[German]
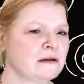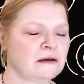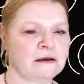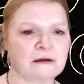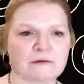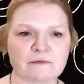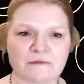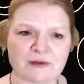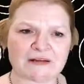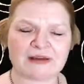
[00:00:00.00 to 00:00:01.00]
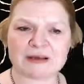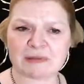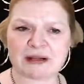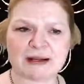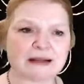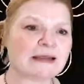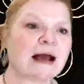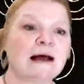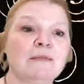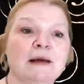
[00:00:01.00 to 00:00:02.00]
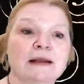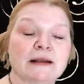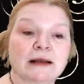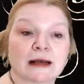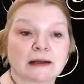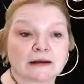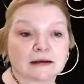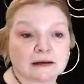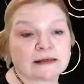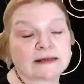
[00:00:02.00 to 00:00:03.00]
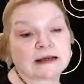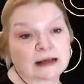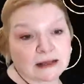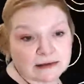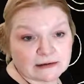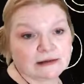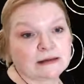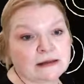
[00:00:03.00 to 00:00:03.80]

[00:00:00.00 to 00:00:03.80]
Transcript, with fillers: äh, an welchen Planeten ich arbeiten kann, die ja alle